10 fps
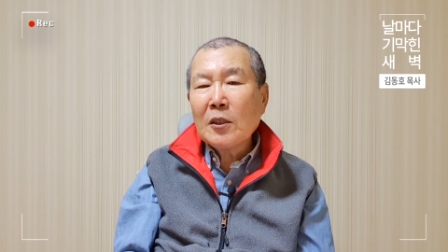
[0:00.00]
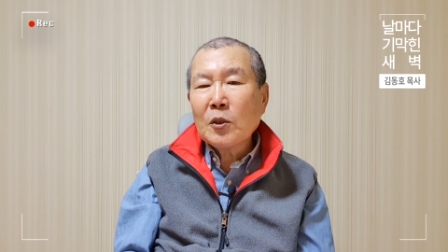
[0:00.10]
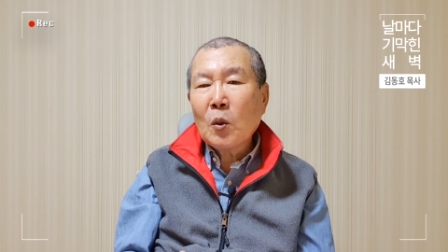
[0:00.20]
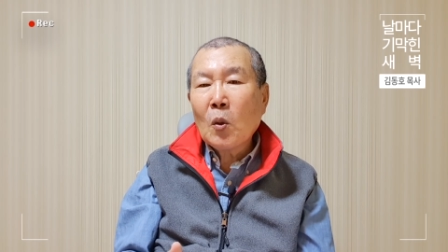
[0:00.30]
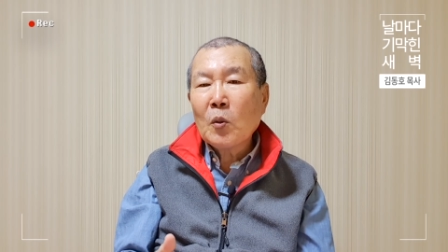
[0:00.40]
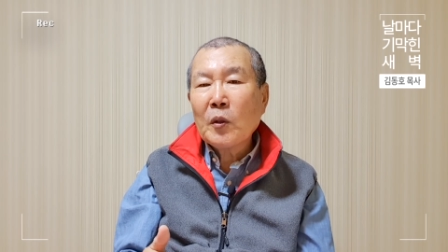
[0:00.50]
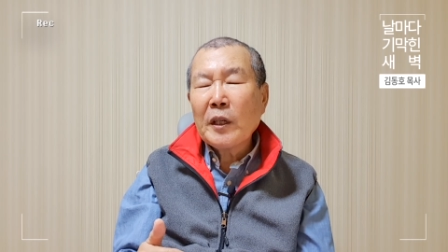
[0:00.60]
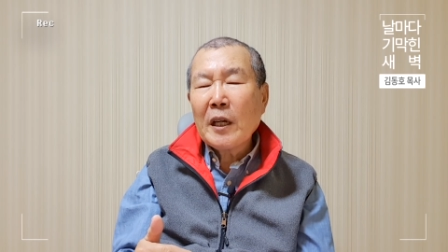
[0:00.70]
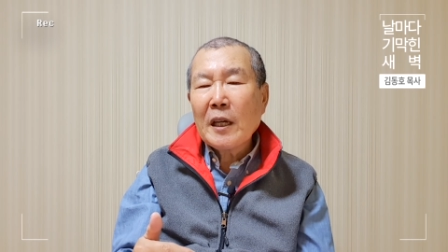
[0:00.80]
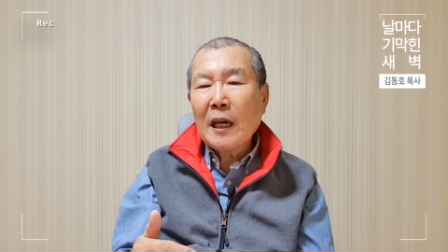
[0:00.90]
소원으로
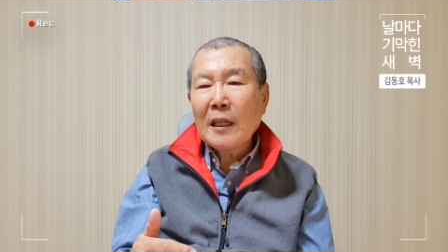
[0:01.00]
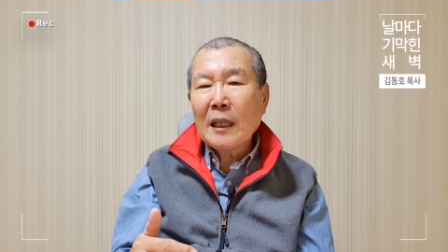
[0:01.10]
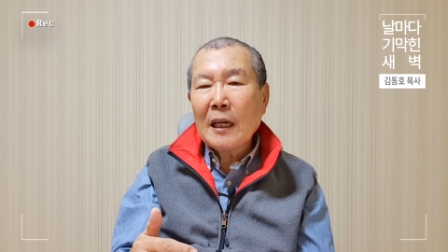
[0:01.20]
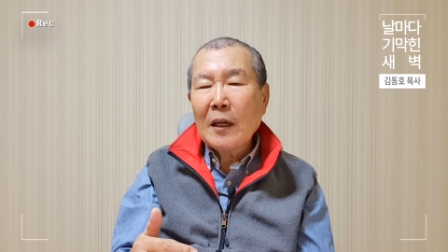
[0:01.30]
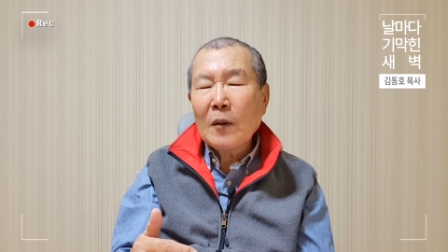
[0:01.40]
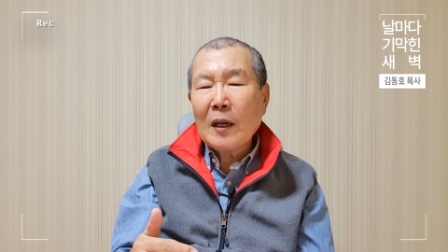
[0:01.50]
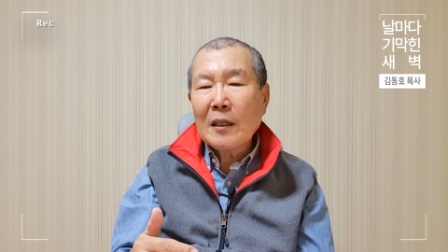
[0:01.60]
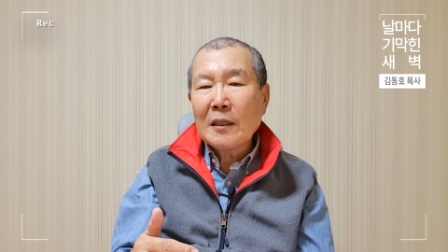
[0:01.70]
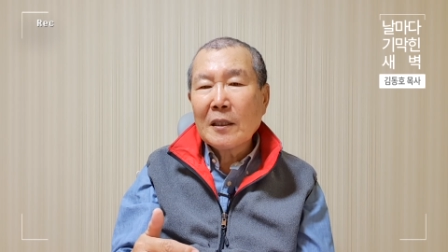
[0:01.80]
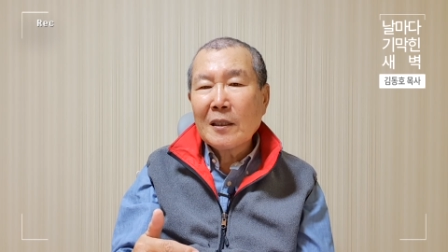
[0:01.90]
얘기한다라고
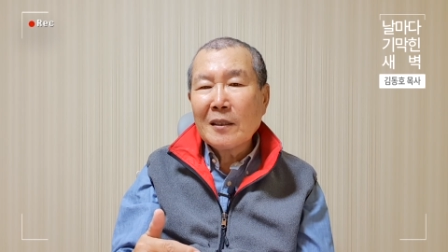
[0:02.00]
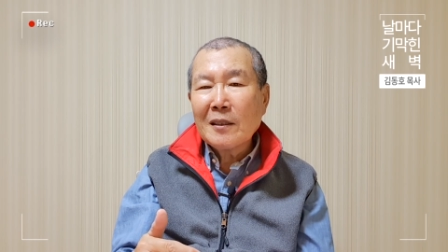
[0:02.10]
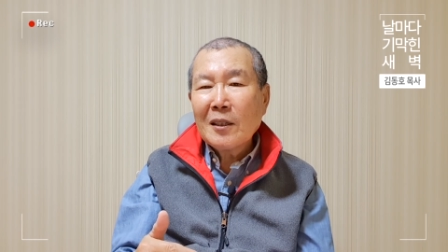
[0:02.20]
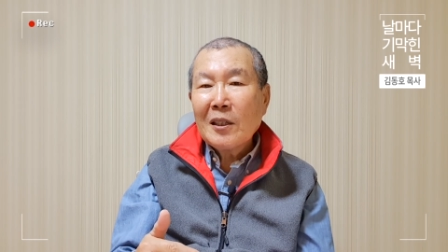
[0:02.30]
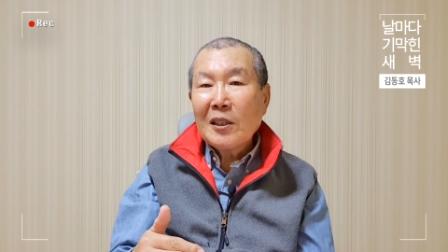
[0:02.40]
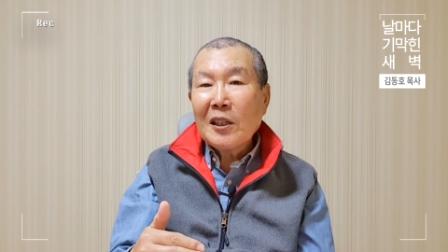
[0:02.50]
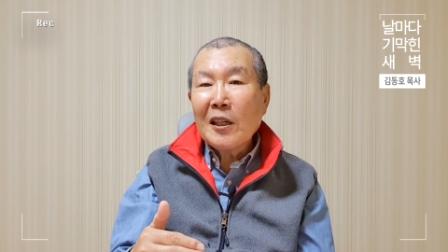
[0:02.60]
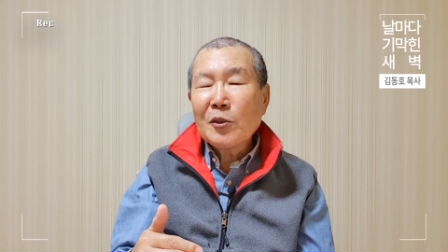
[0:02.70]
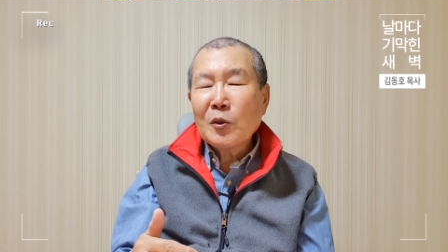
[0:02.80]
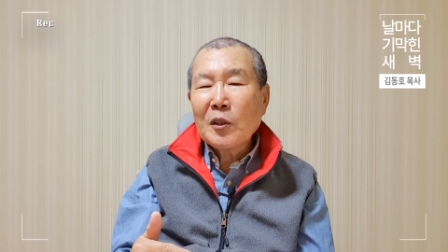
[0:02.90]
하는 일은
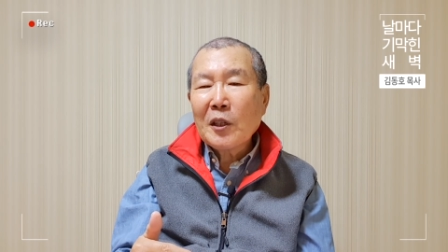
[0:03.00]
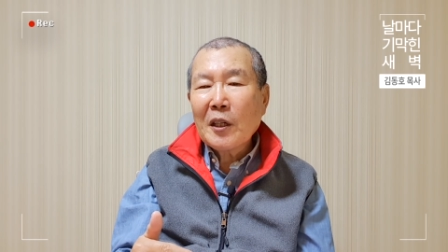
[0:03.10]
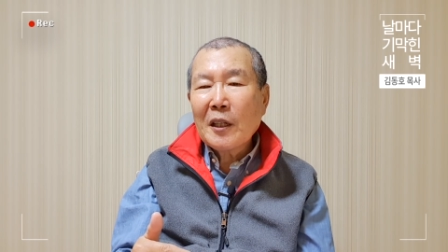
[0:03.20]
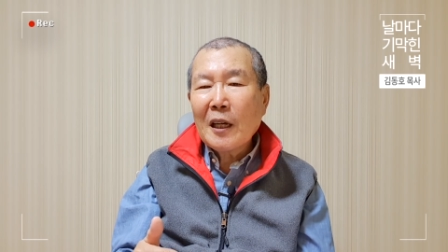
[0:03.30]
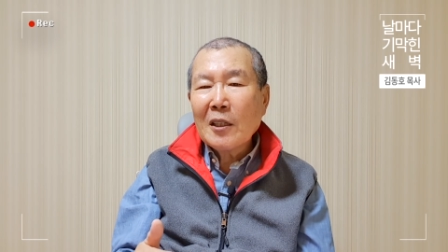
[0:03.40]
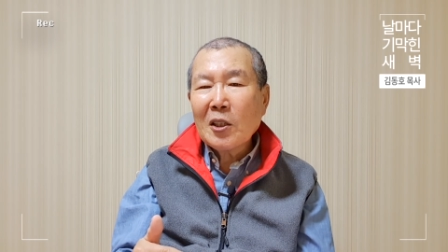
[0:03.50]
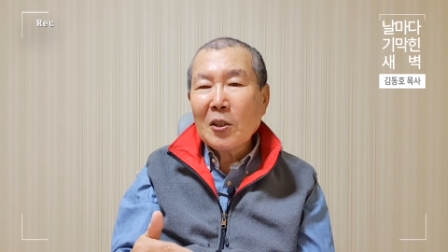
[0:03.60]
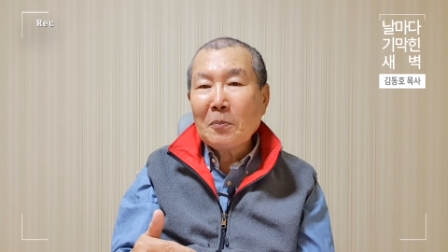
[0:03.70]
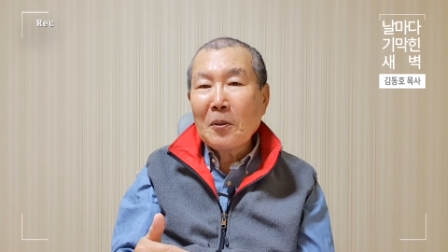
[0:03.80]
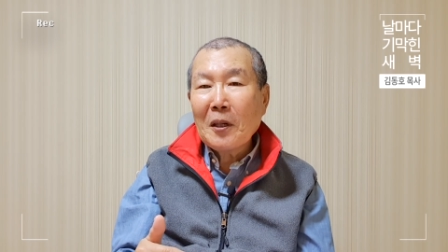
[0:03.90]
예수님께 대한
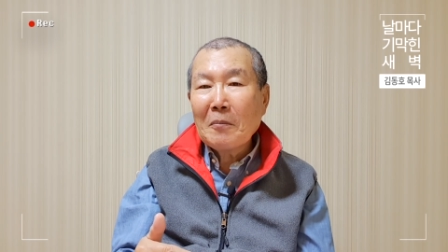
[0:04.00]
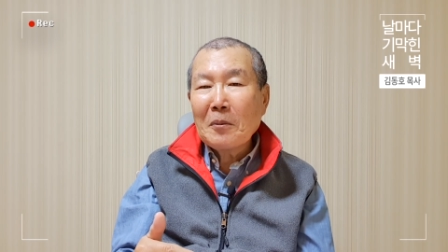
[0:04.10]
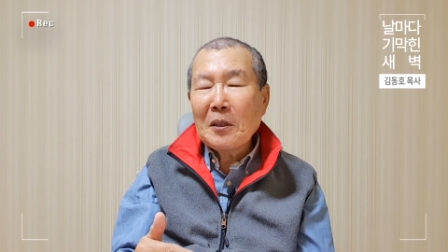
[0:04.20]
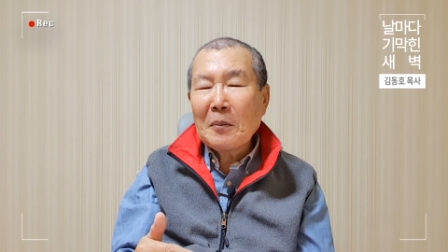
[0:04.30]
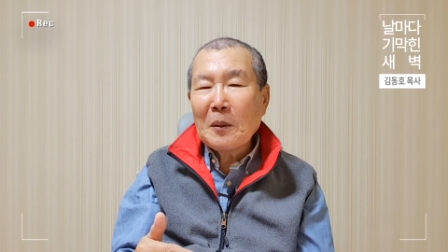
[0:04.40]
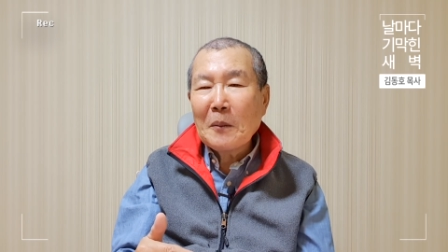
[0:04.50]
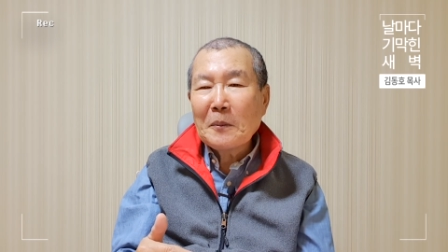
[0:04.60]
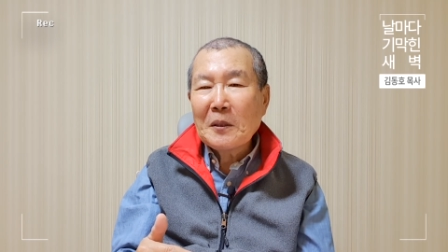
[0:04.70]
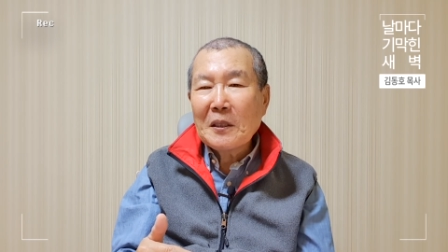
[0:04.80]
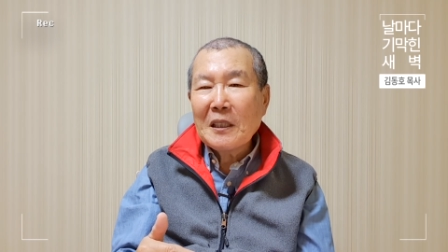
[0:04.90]
특별한 믿음이
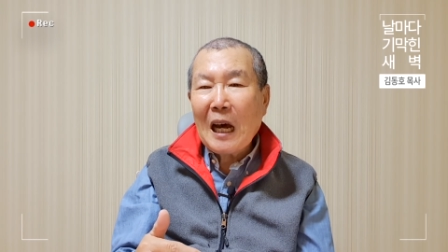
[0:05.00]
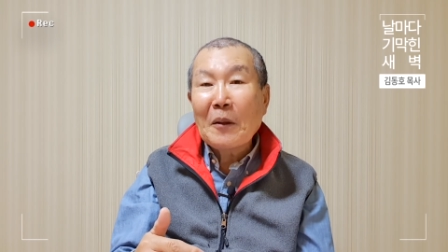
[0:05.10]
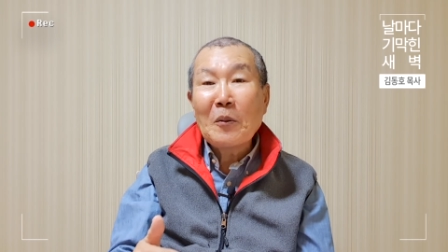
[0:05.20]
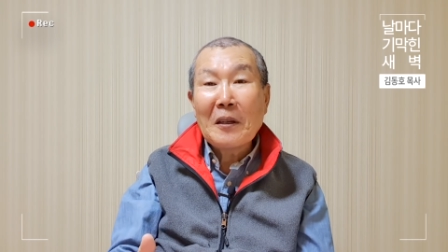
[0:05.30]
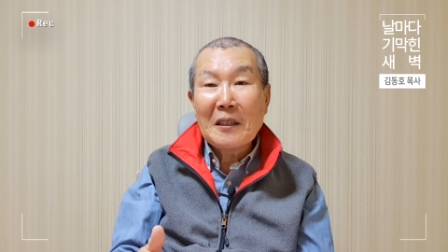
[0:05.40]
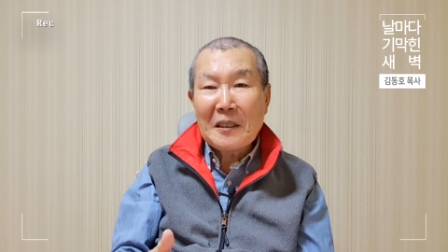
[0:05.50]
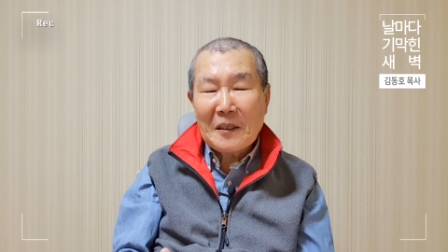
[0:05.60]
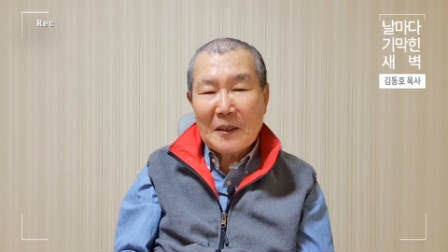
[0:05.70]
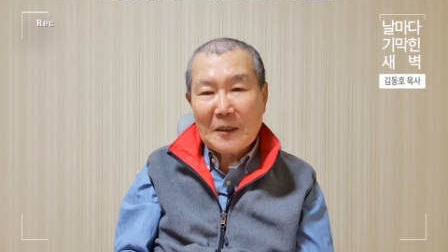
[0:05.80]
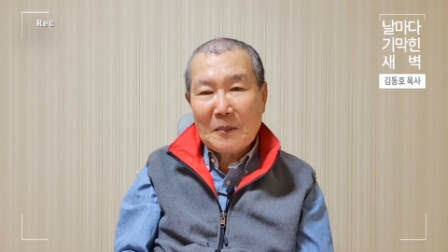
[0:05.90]
없이는 안 되는
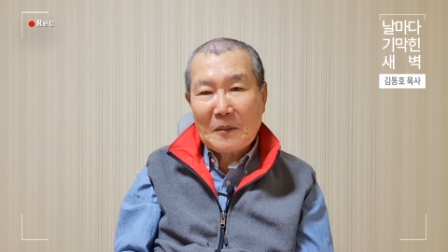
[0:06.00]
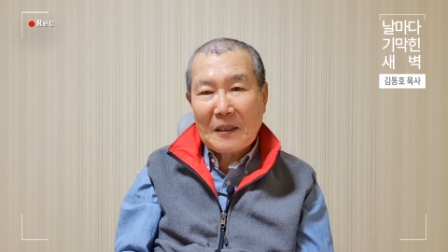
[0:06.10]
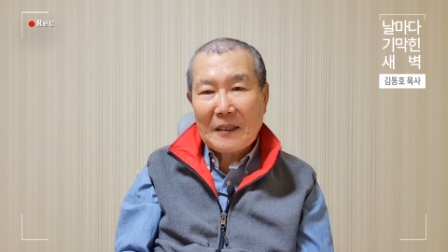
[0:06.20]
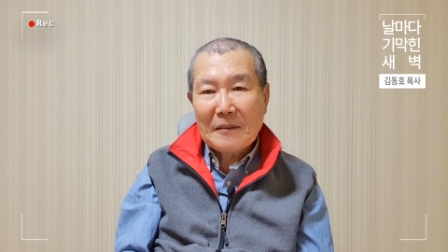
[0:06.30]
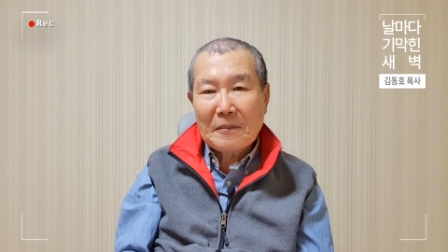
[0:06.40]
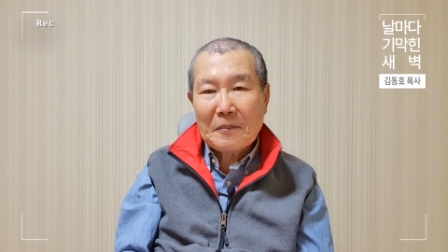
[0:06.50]
일이었습니다.